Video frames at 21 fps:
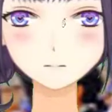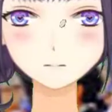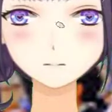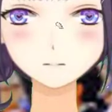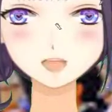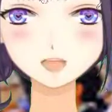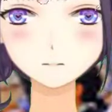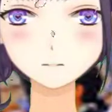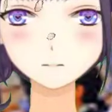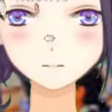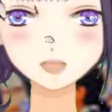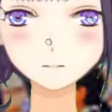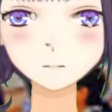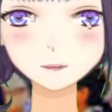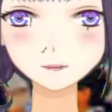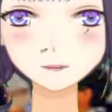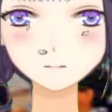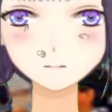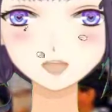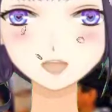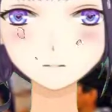
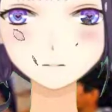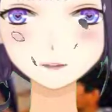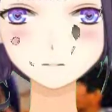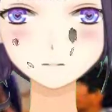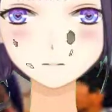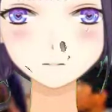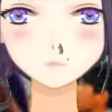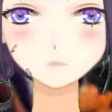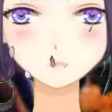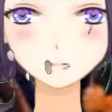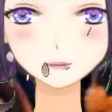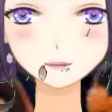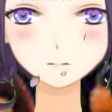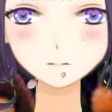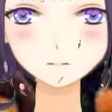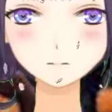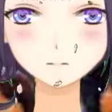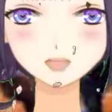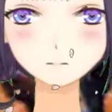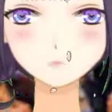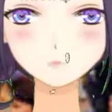GDP。好きな
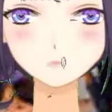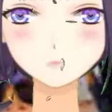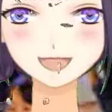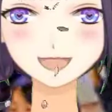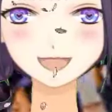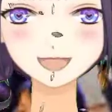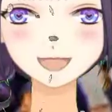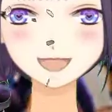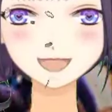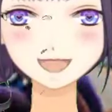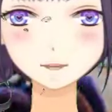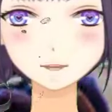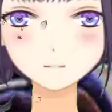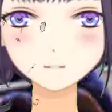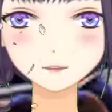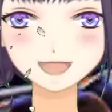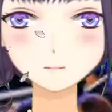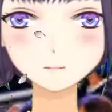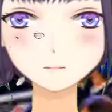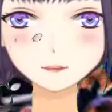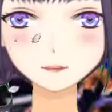数字を書けばいいだ
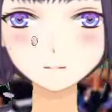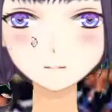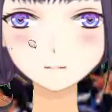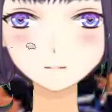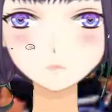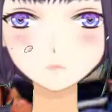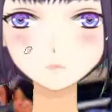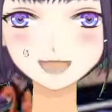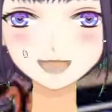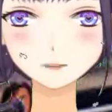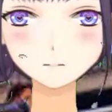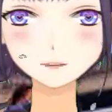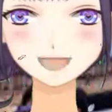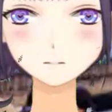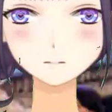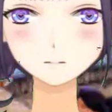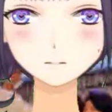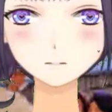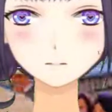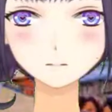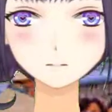けだ。どうせ
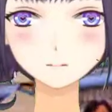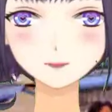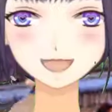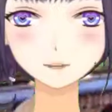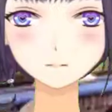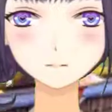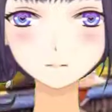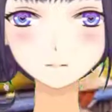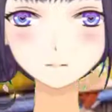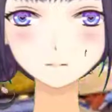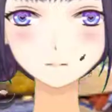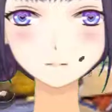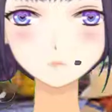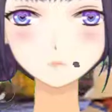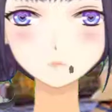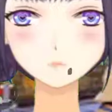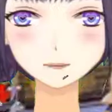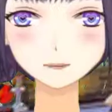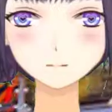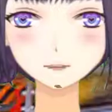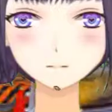国民には何の
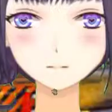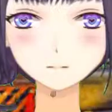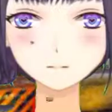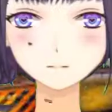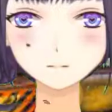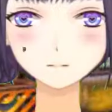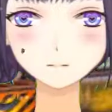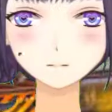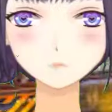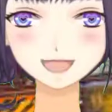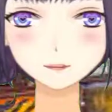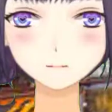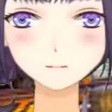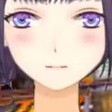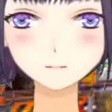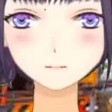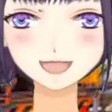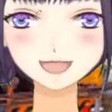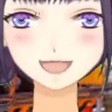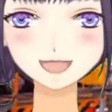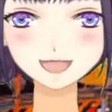影響もないんだから。